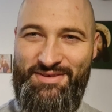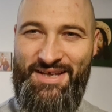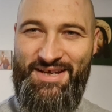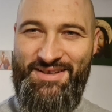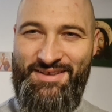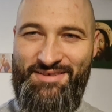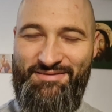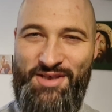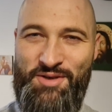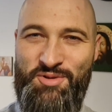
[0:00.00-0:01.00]
ten,
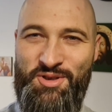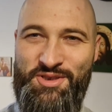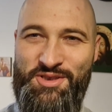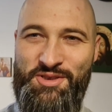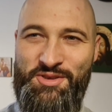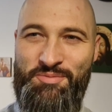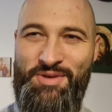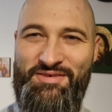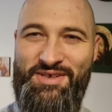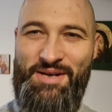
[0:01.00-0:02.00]
w tę uroczystość
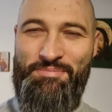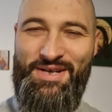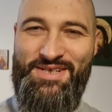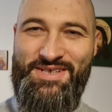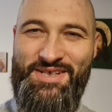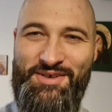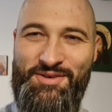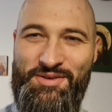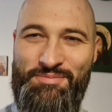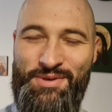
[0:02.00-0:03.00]
objawienia
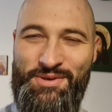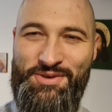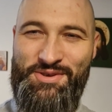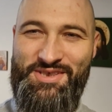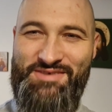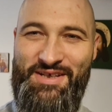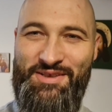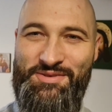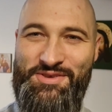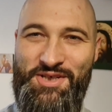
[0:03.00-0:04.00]
Pańskiego, potocznie
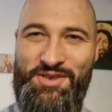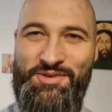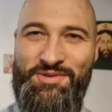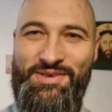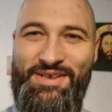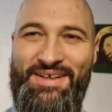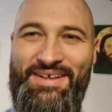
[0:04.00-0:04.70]
zwaną Trzech Króli.